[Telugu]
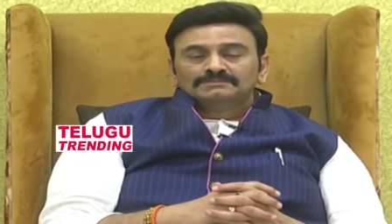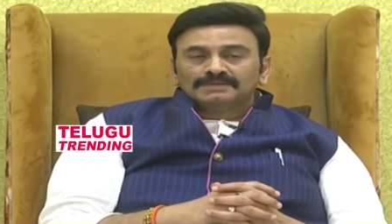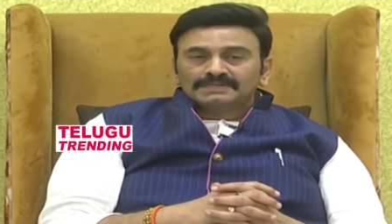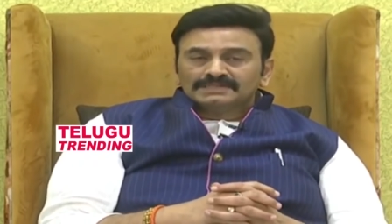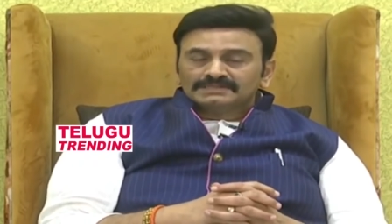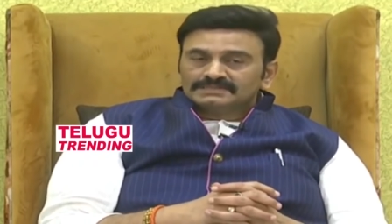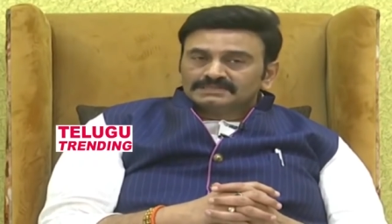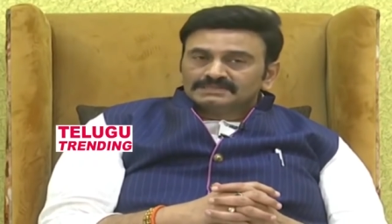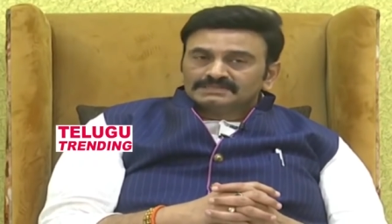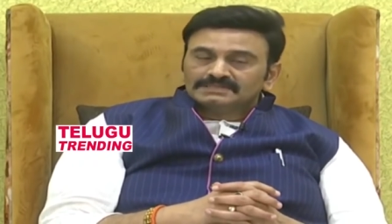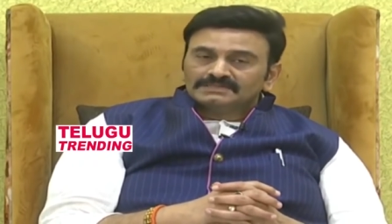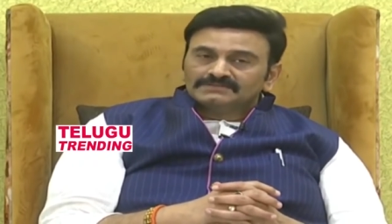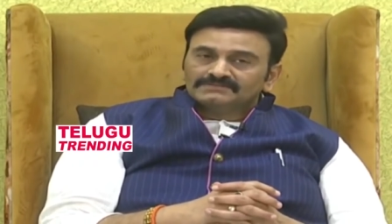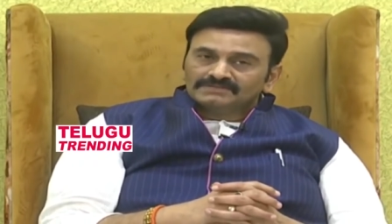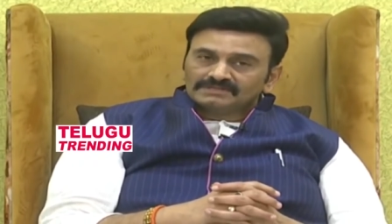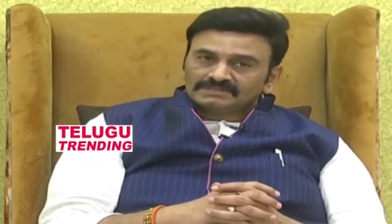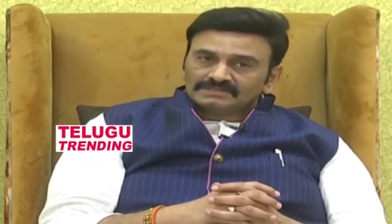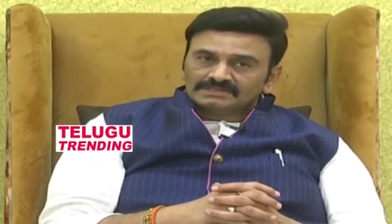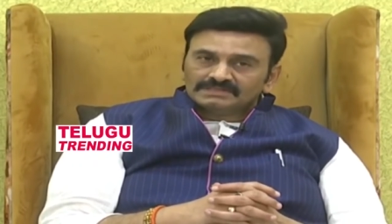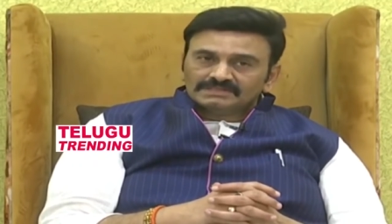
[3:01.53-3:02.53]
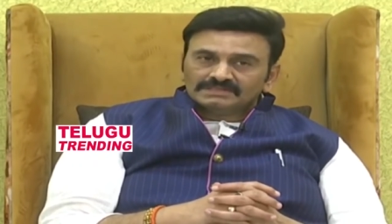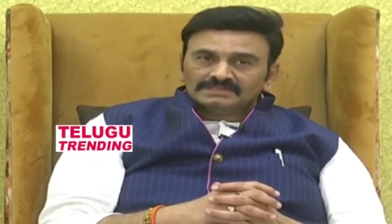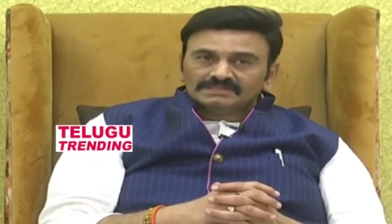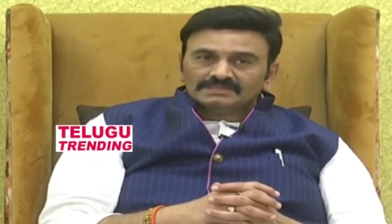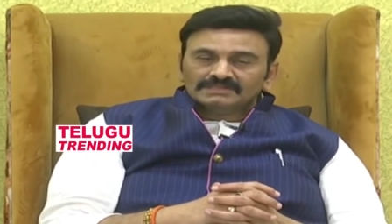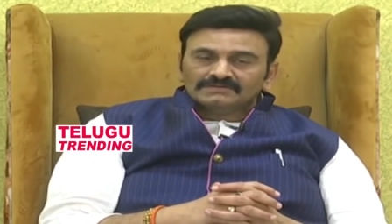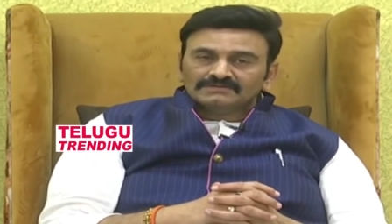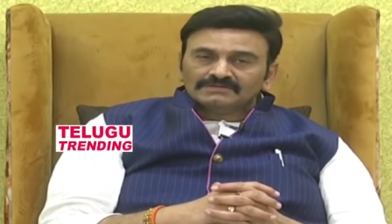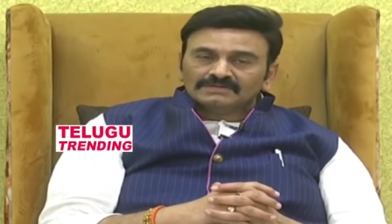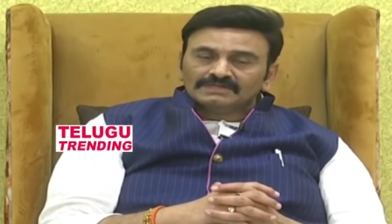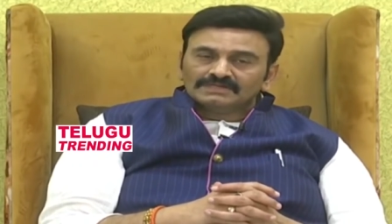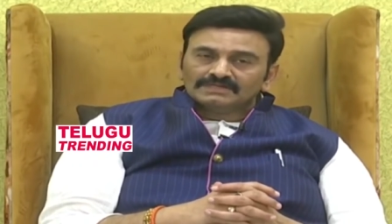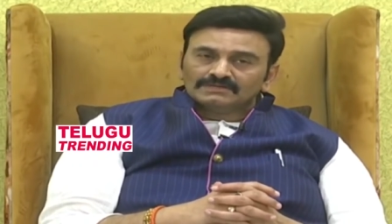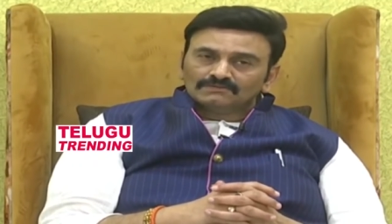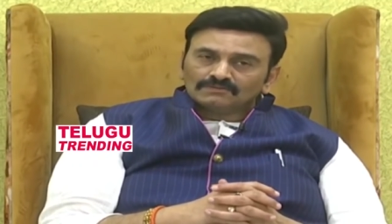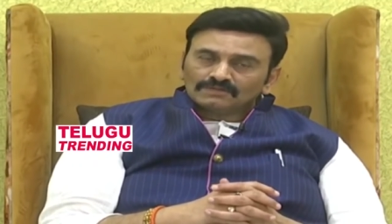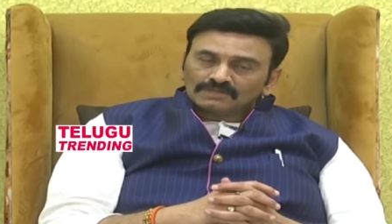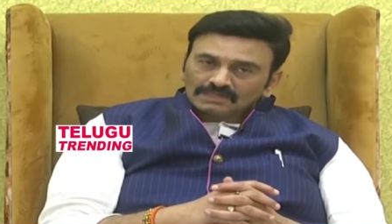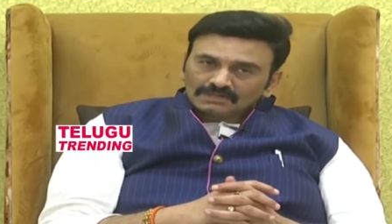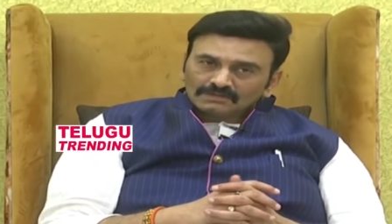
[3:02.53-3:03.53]
పనిచేసే వ్యక్తి ఎవరైనా
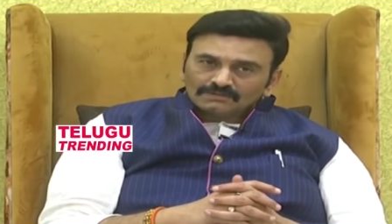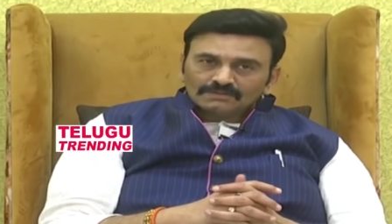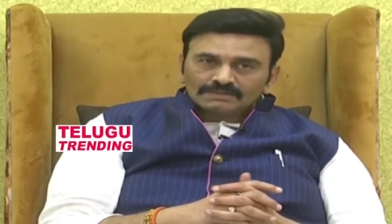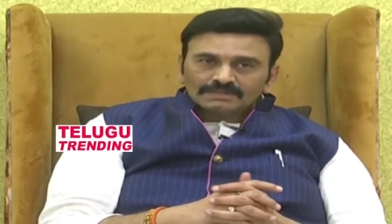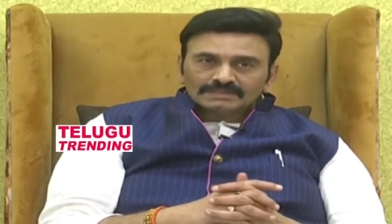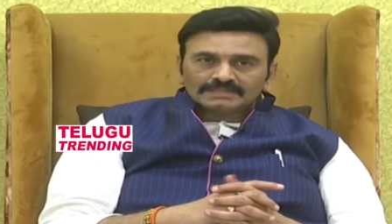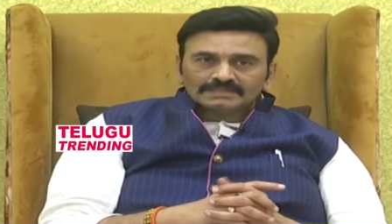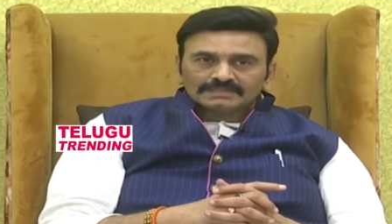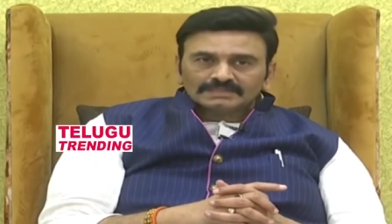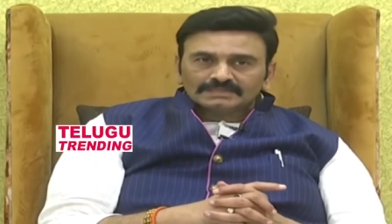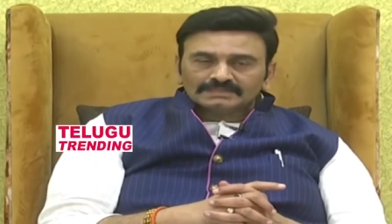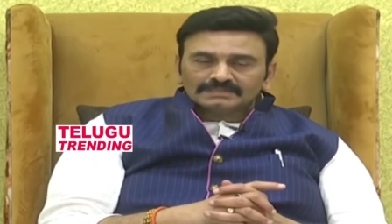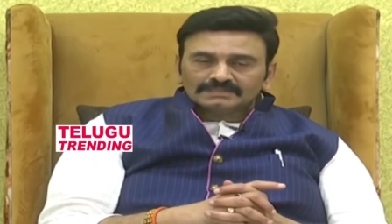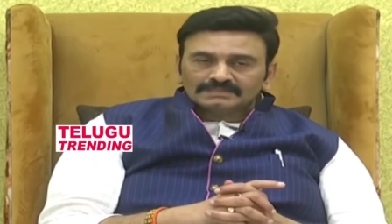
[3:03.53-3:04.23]
ఉన్నారు అంటే